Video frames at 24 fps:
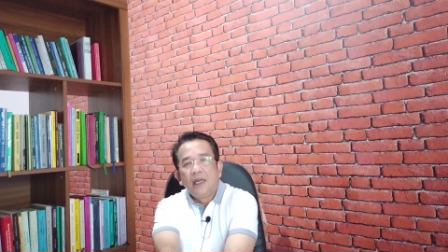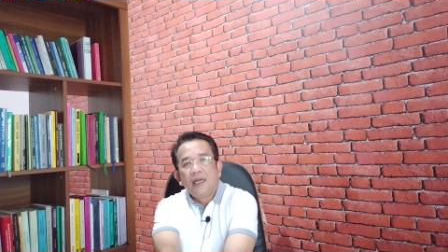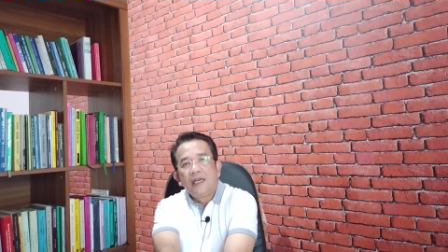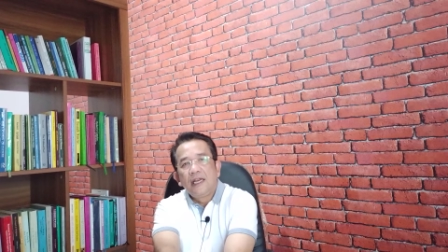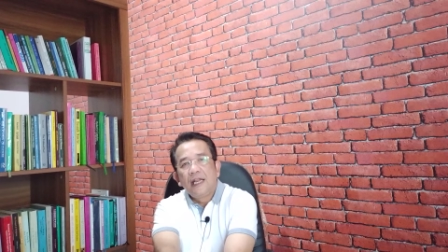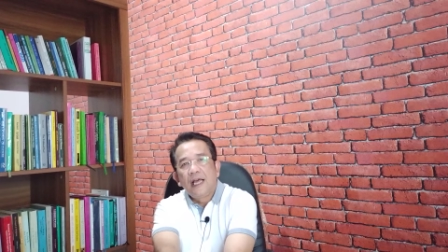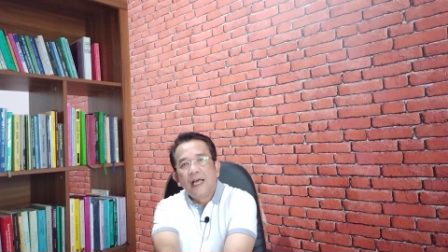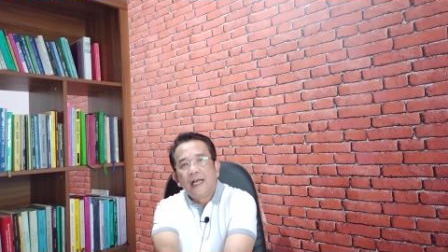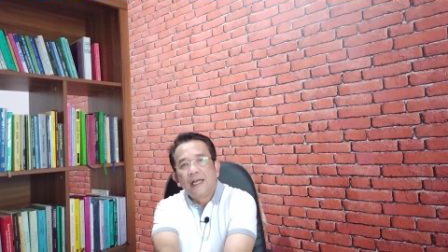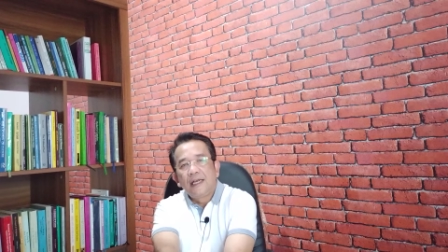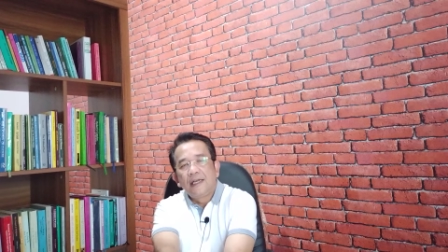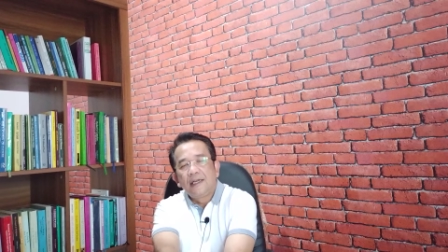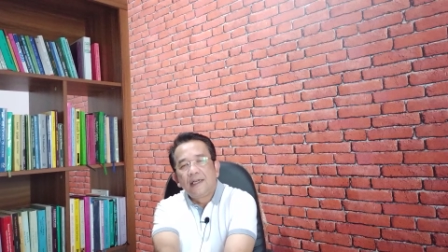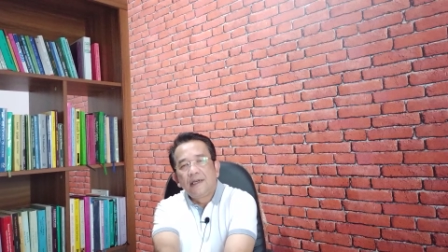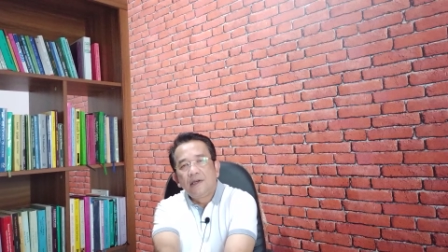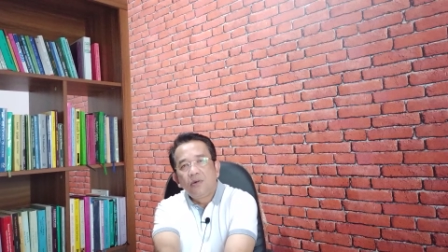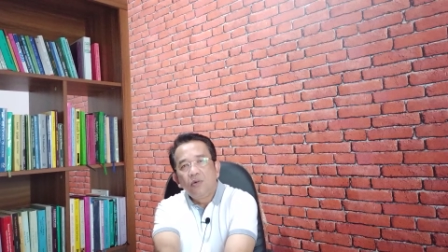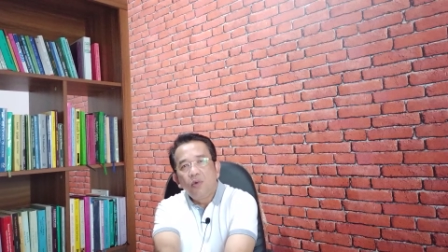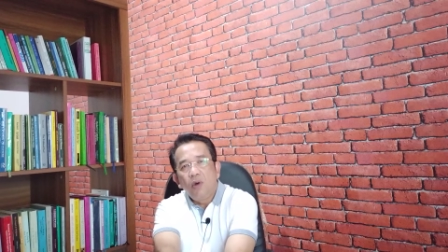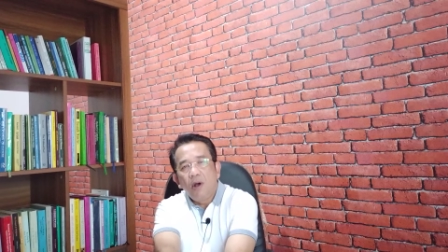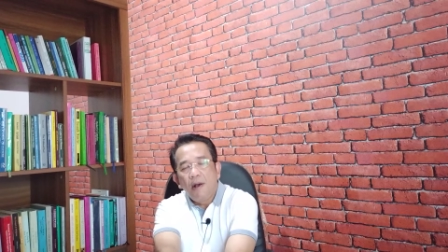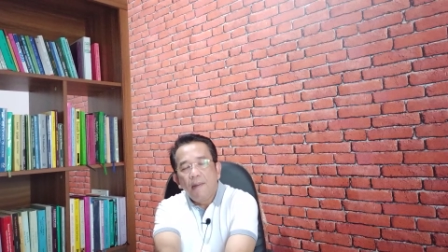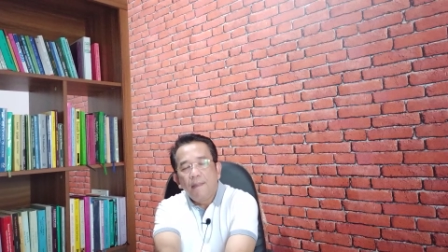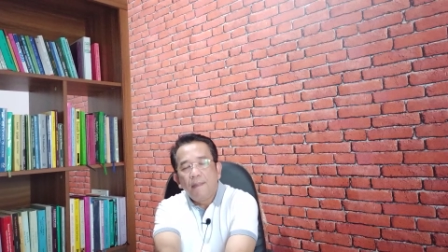Nah,
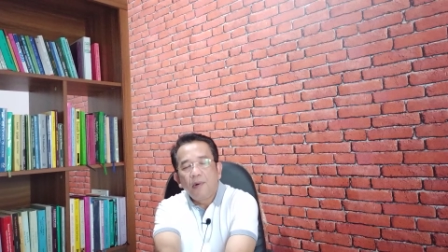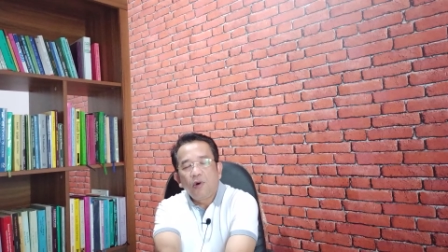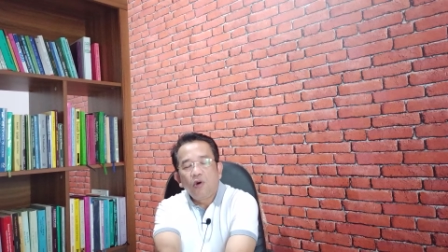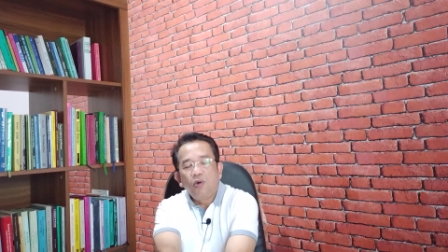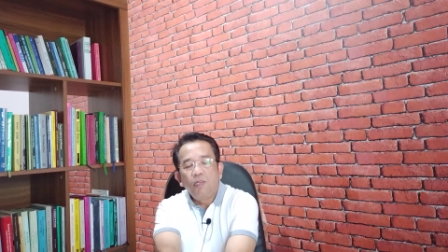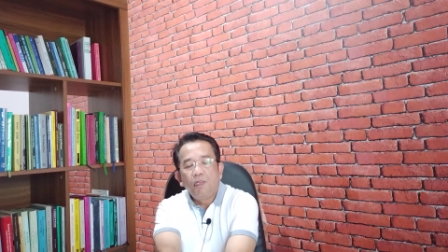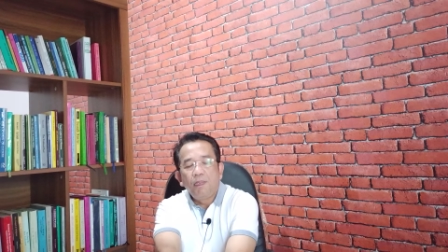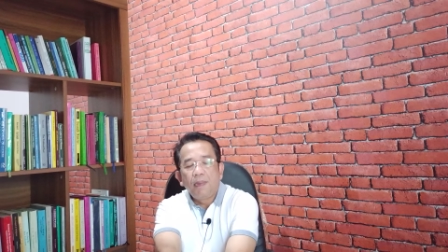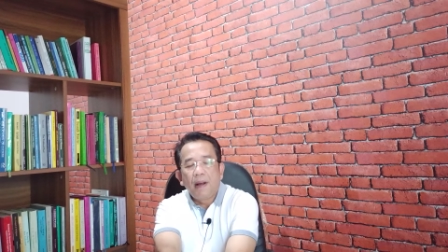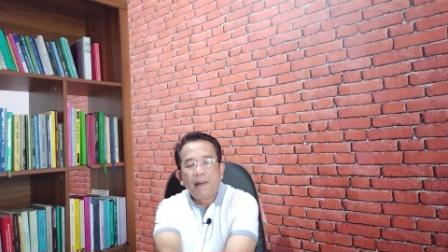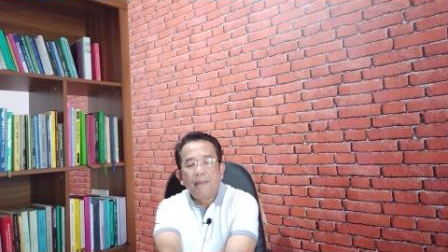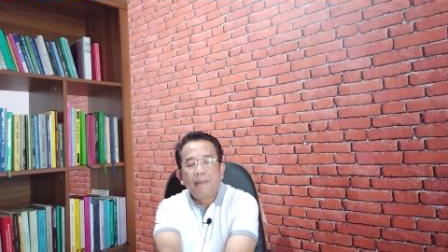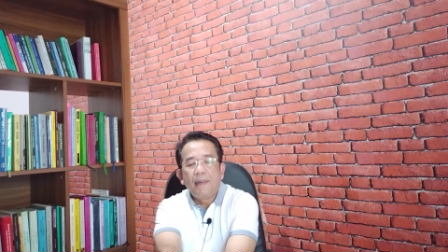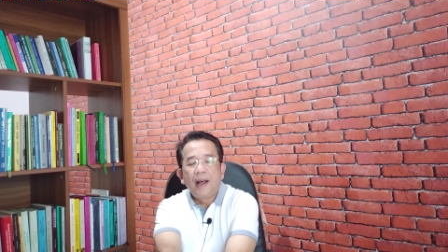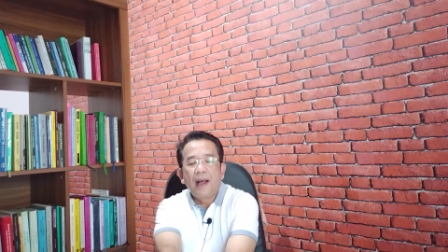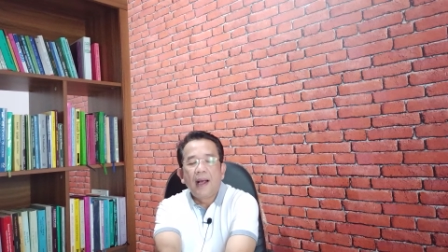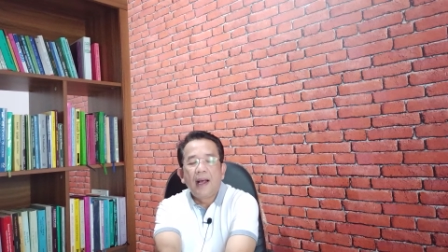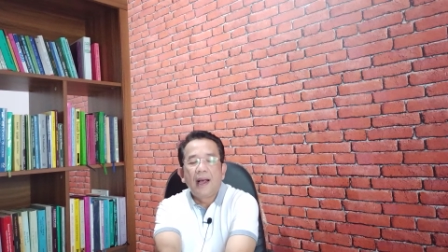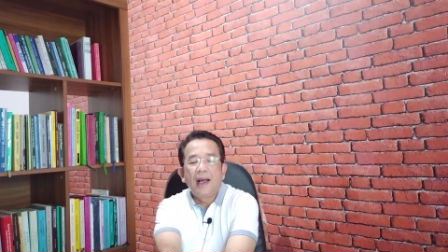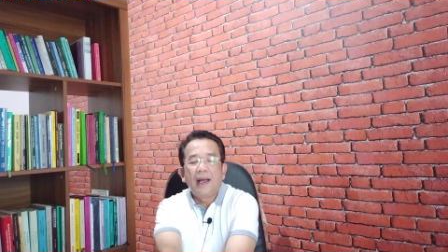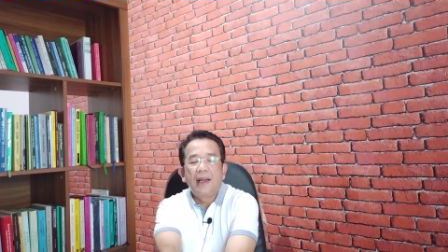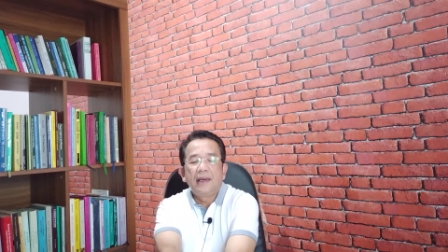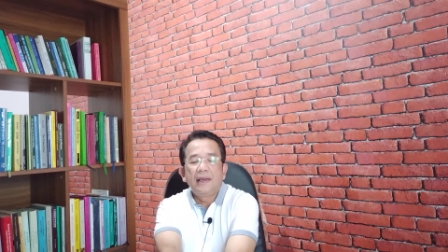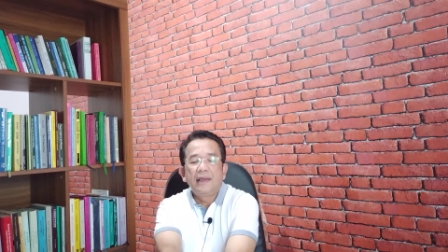kedua
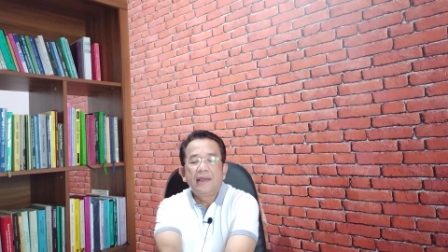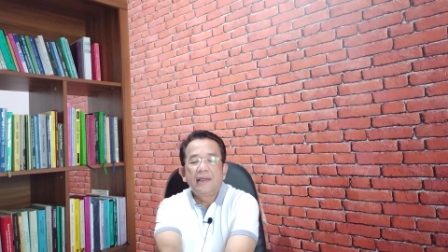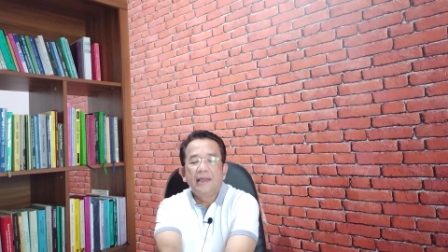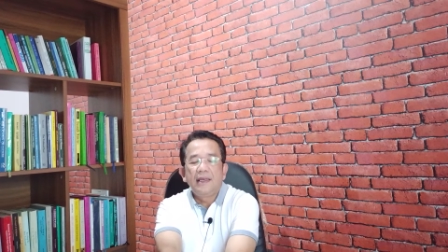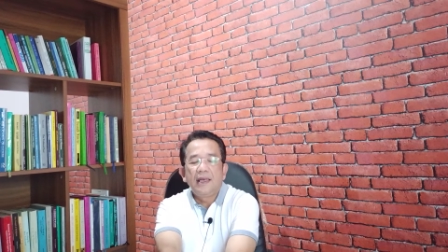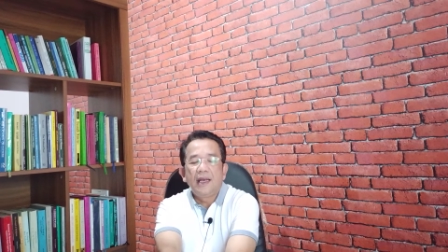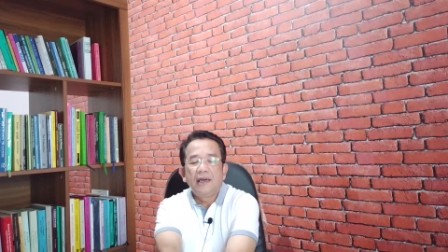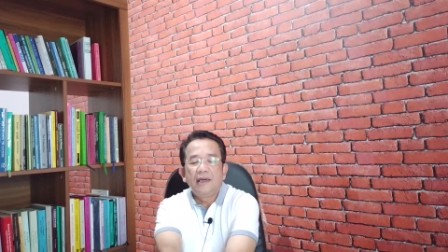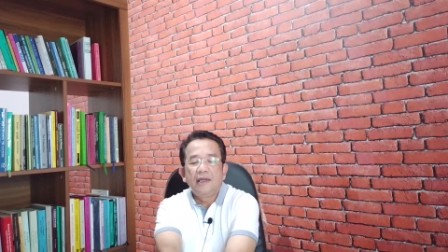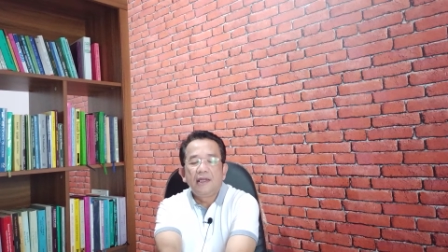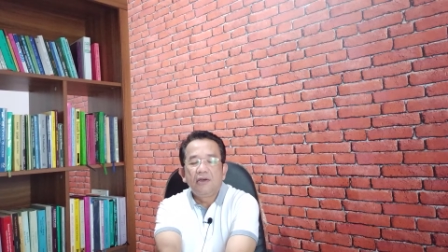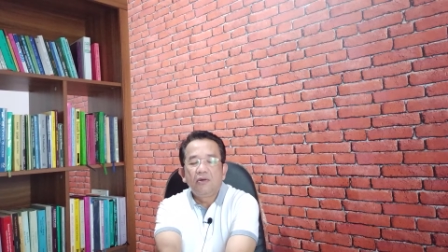perumpamaan yang